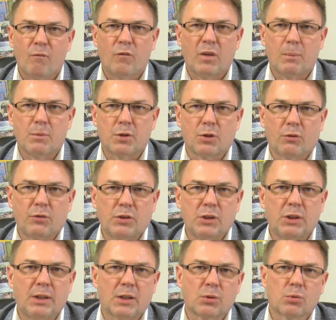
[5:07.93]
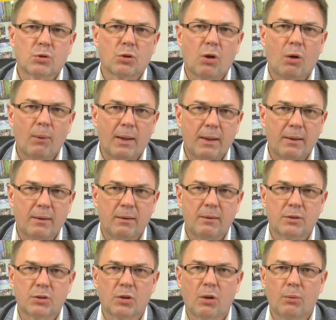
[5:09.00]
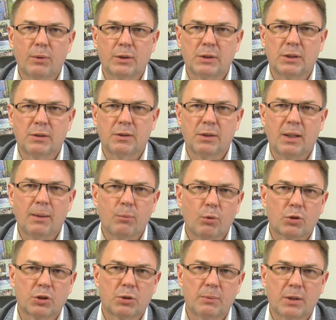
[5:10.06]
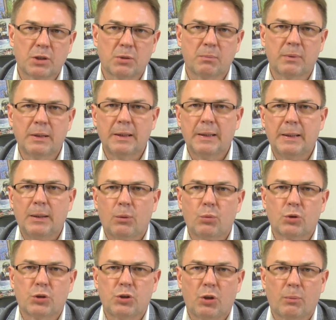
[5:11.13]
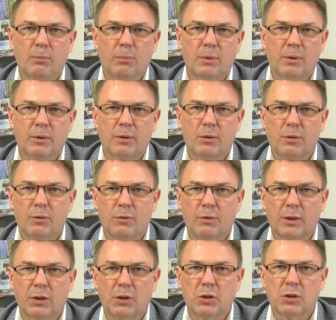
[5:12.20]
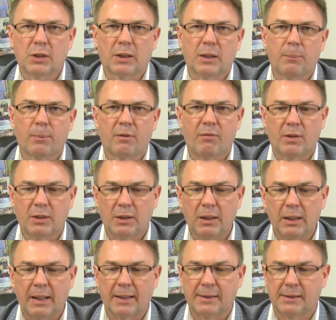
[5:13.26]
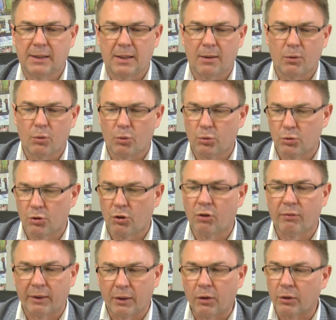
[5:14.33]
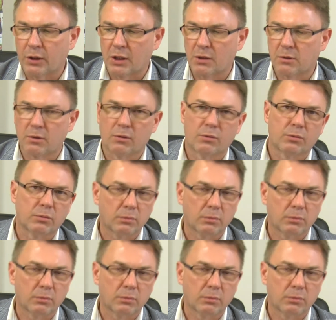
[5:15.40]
Wiemy, że odwiedzili naszą szkołę, szkoły, gdzie, gdzie najmłodszym naszym uczniom jakieś takie prowadzili lekcje ruchu drogowego też